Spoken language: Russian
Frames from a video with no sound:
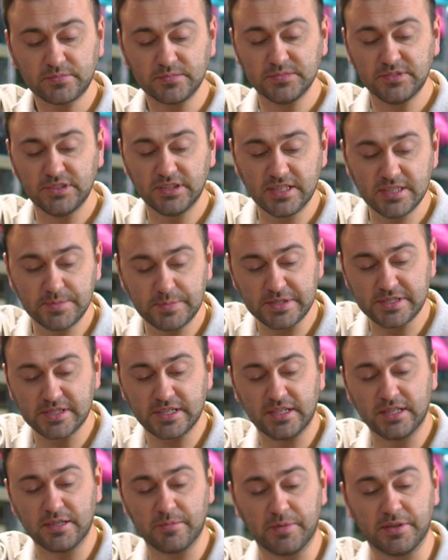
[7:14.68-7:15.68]
на
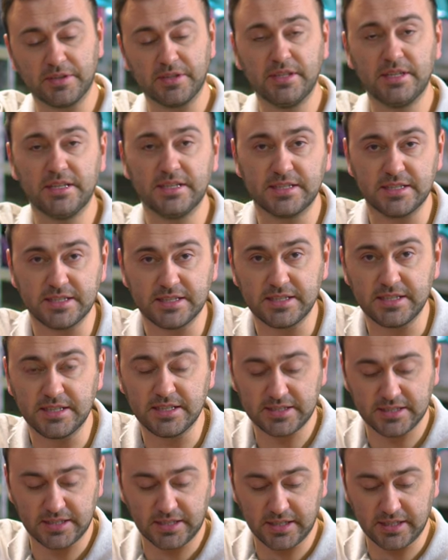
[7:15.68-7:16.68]
специальной панели здесь
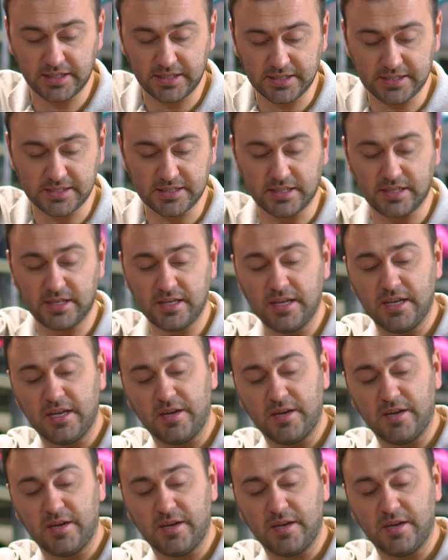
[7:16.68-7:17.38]
не загорится.